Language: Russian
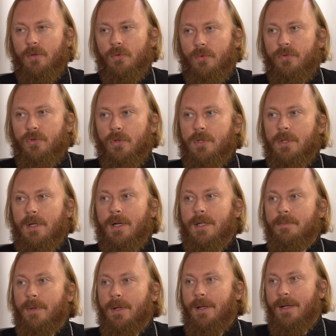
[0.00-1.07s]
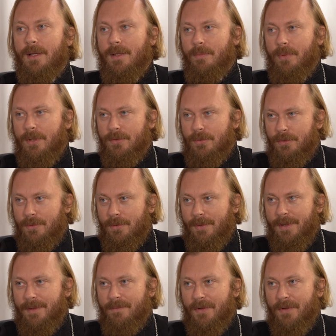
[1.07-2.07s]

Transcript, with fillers: но все же распределение присутствовало.